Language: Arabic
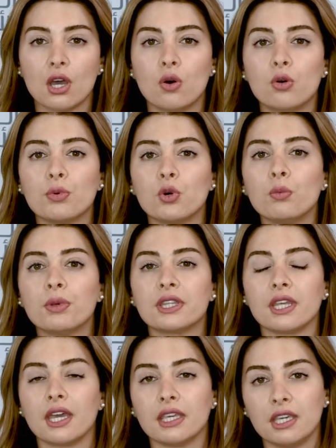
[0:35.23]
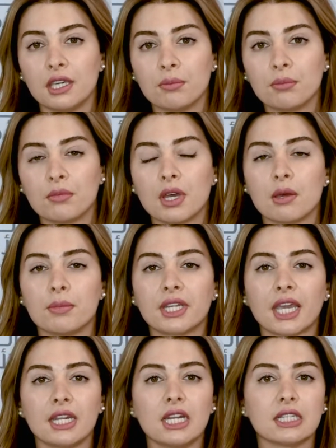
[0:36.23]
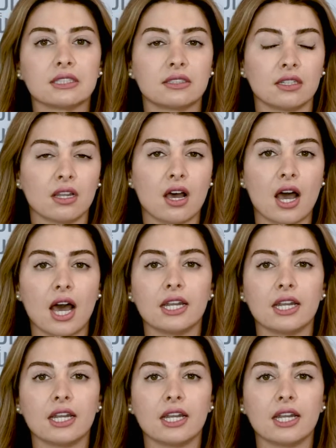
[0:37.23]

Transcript: هو بيقوم بالتقييم من خلال الاطلاع